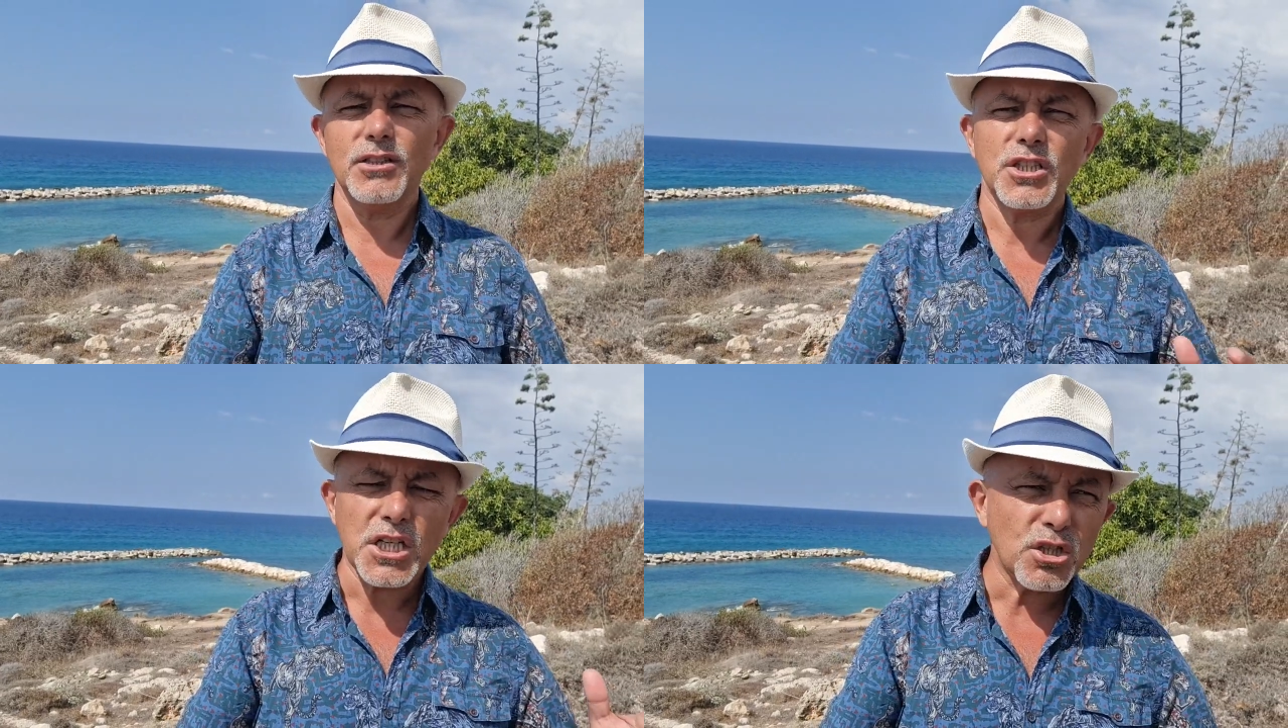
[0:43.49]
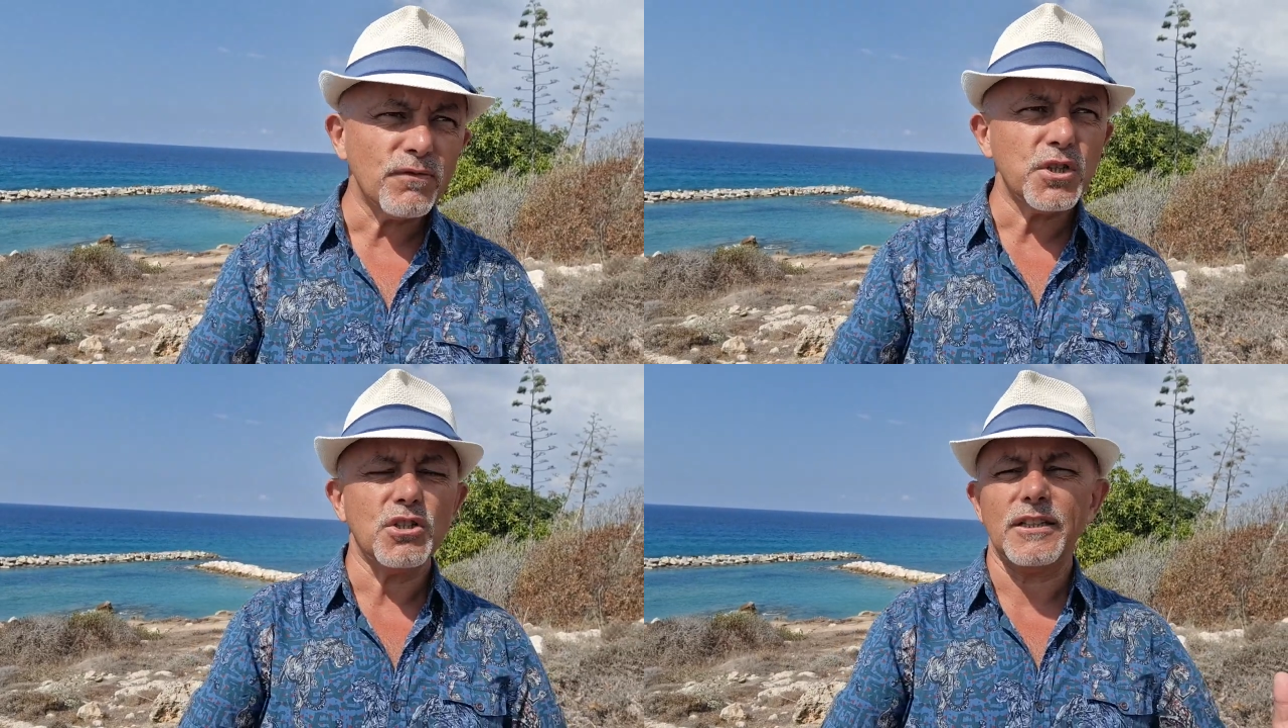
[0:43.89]

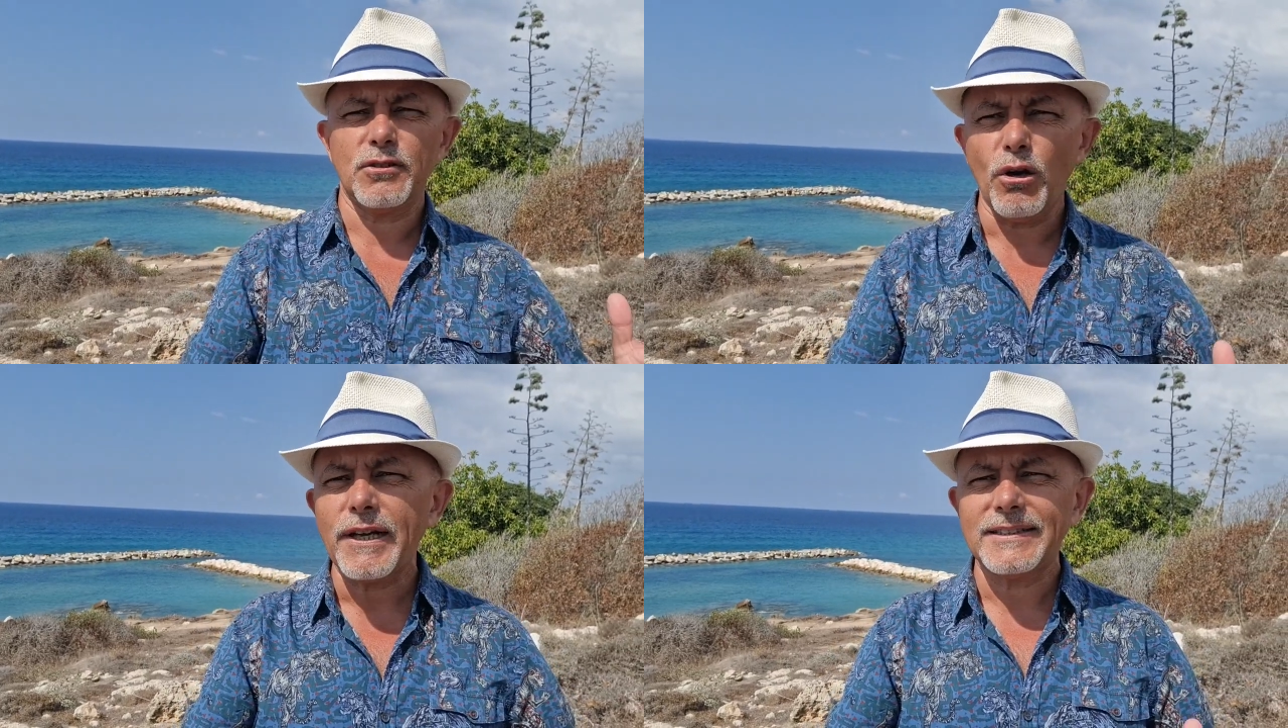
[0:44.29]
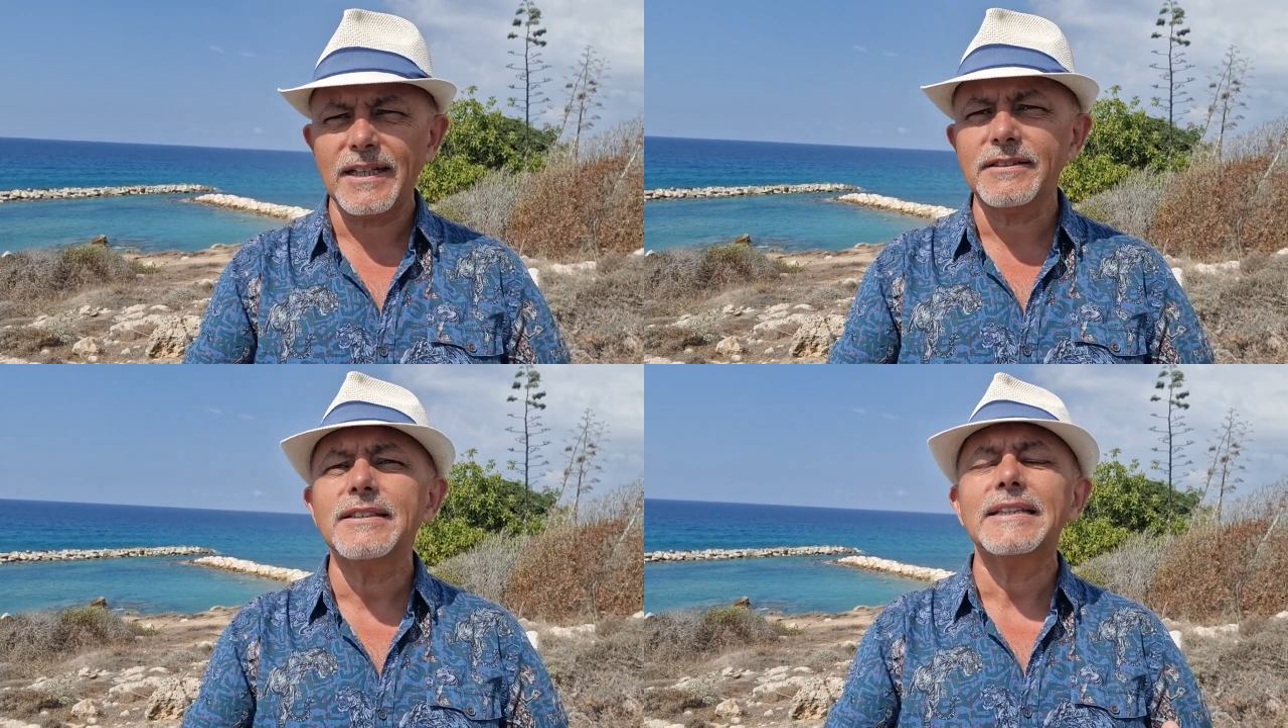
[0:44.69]
rzeczywiście astrologia
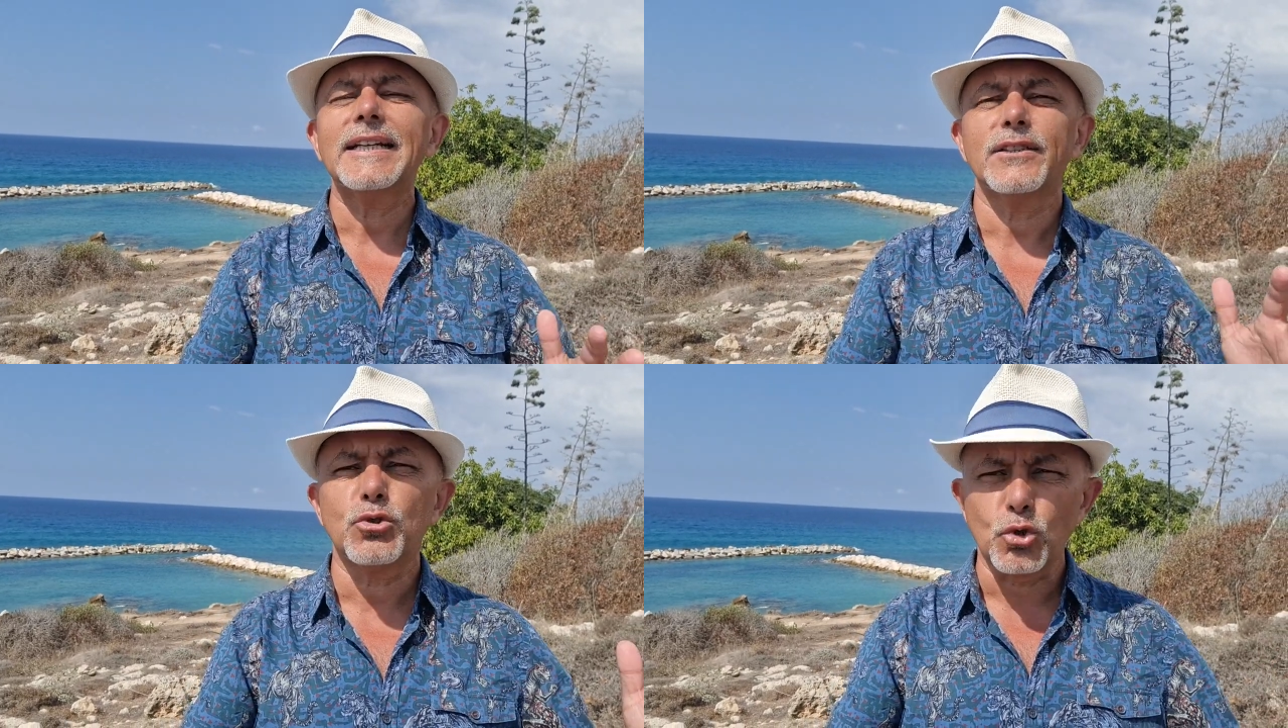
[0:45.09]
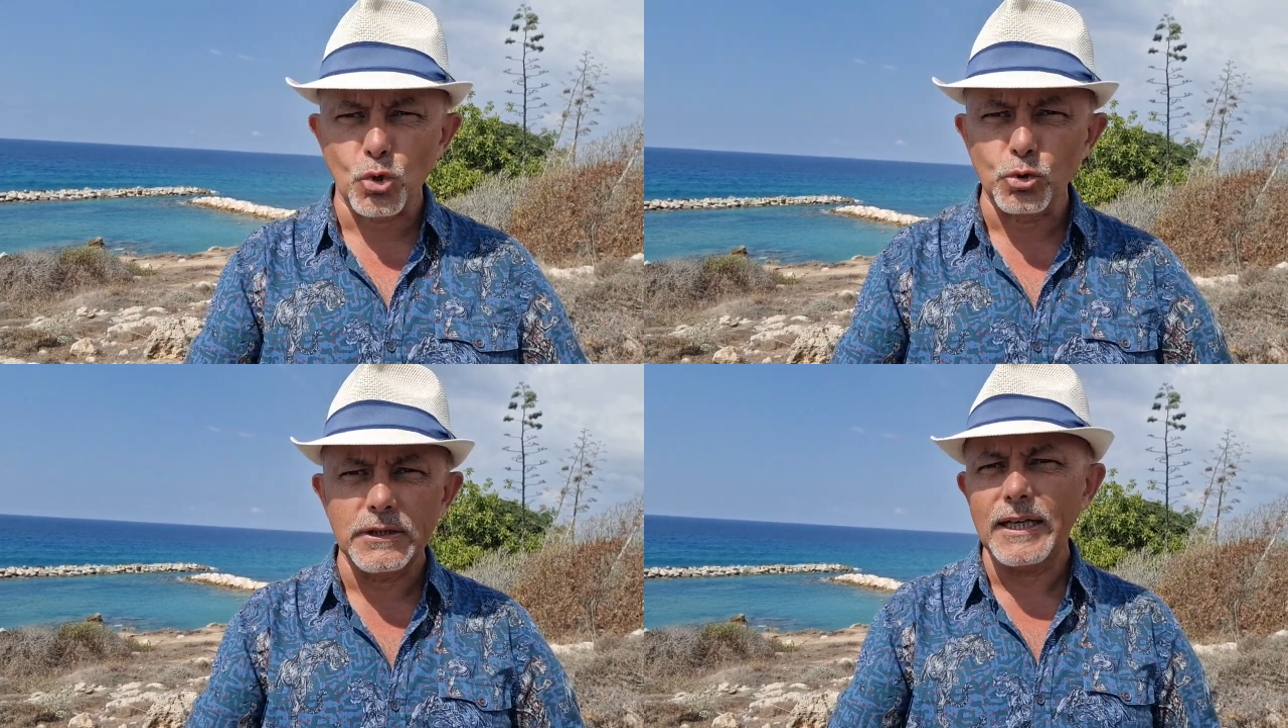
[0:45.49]
tradycyjna jest
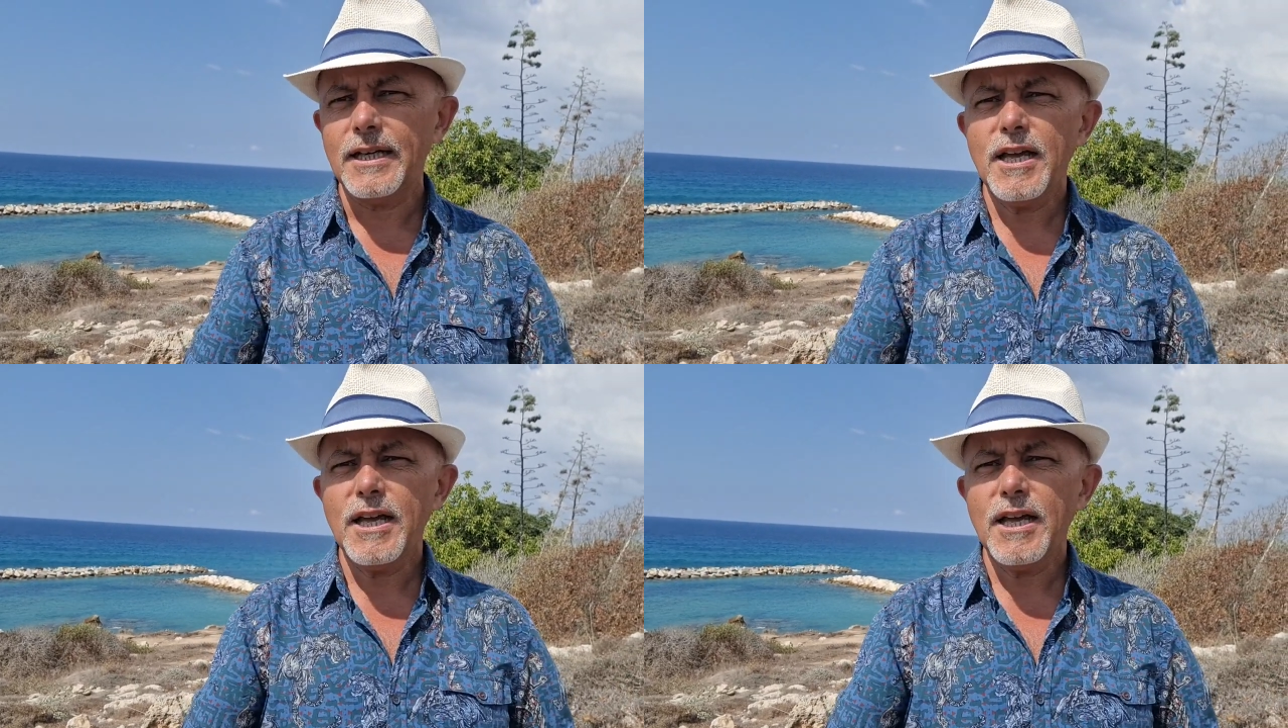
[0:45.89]
trudna,